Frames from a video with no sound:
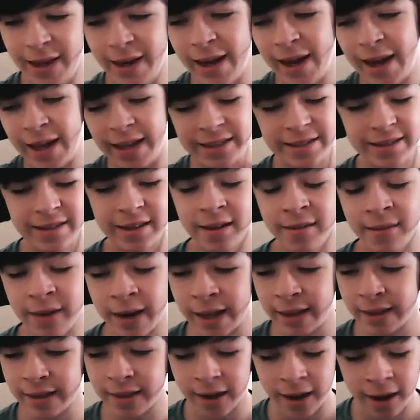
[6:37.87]
le hacía
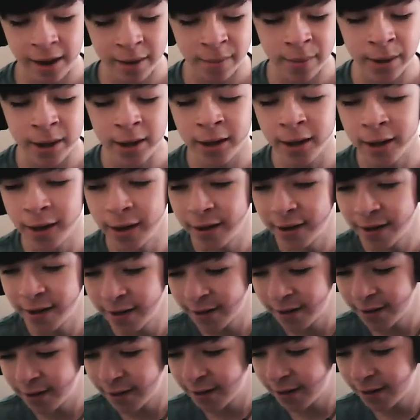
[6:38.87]
una trama,
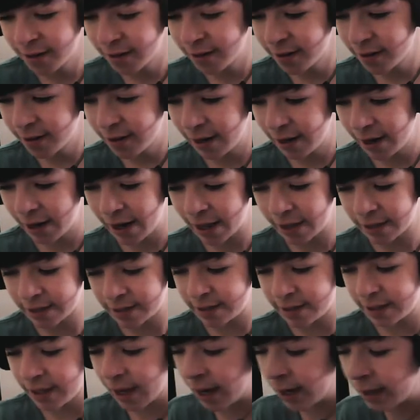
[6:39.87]
le
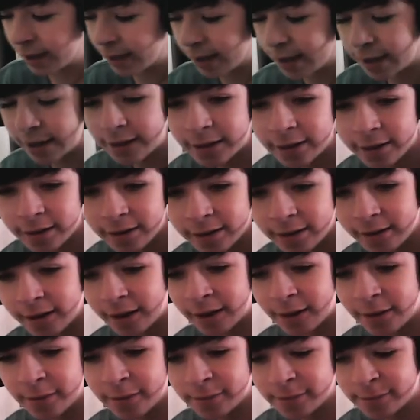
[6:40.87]
hacía alta historia.